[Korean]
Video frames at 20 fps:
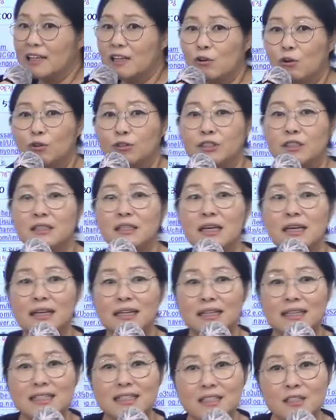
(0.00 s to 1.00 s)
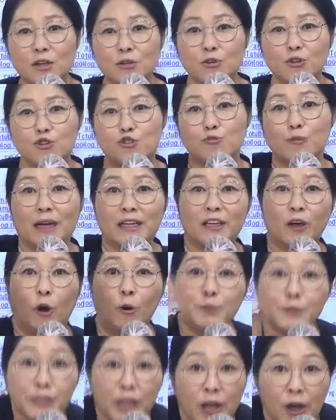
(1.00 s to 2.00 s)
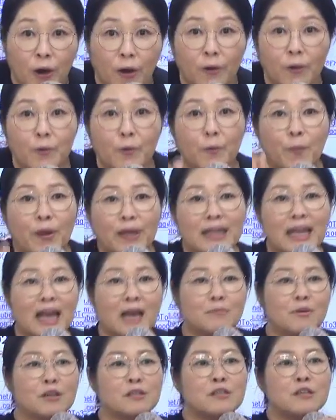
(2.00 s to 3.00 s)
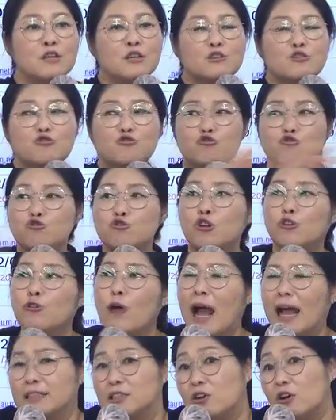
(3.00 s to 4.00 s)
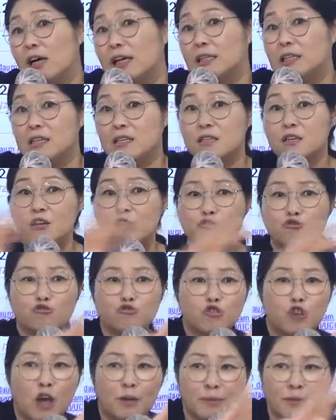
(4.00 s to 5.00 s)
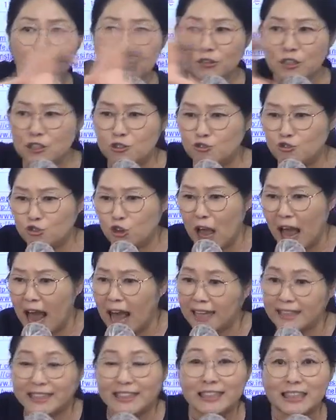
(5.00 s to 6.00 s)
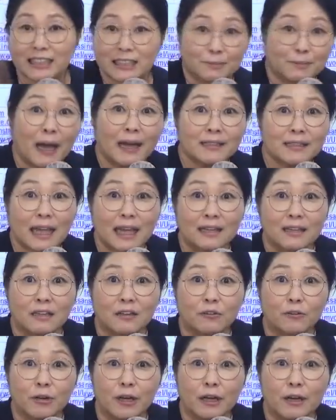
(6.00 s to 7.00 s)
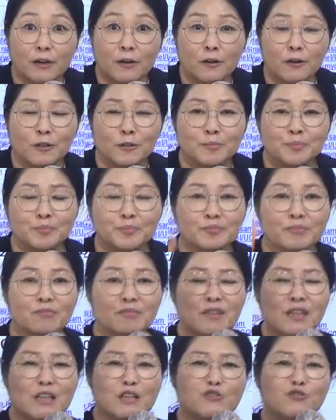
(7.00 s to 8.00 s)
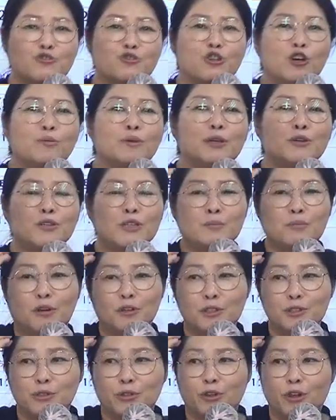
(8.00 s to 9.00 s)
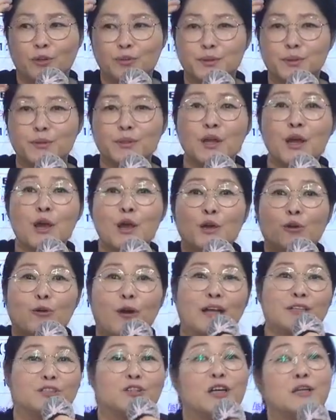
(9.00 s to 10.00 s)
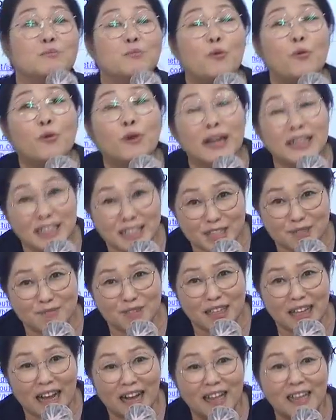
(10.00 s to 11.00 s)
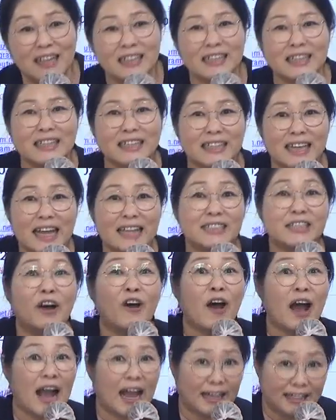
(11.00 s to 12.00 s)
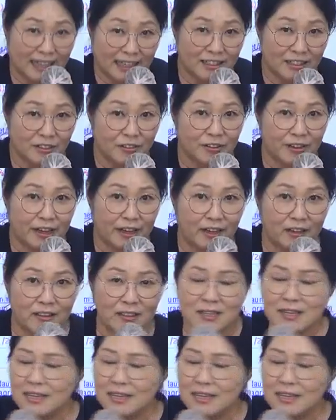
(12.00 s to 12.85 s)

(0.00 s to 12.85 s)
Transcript: 하는 것은 이지선 교수밖에 없어요. 왜냐하면 수, 과정안은 수업 이론이 쫙집약되어 있는 거예요. 수업 이론이 머릿속에 없으면 과정안 못 가르칩니다. 그래서 안 하는 거예요.